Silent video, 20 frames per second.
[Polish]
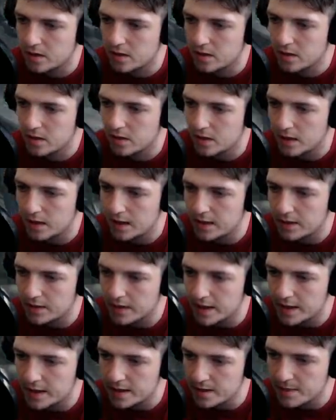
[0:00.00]
Ale
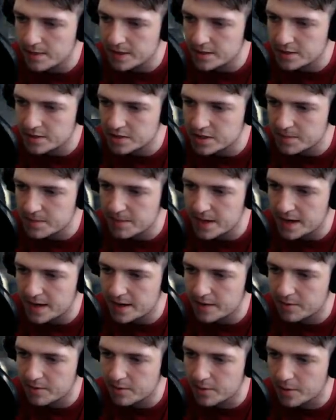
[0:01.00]
okej, okay, nie będę się
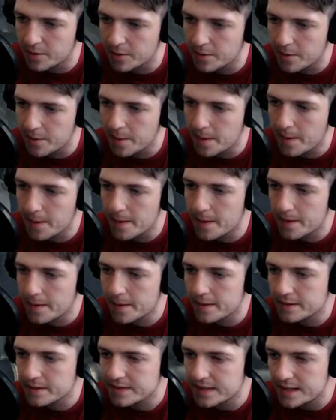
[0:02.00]
czepiał.
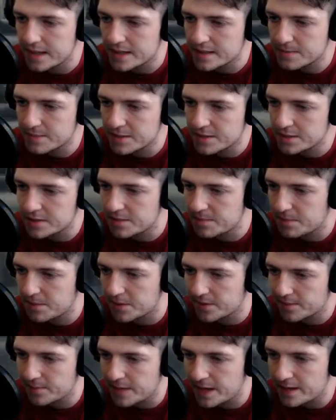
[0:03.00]
Zaraz będziecie
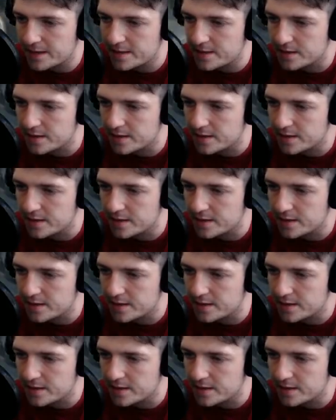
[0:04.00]
porobieni,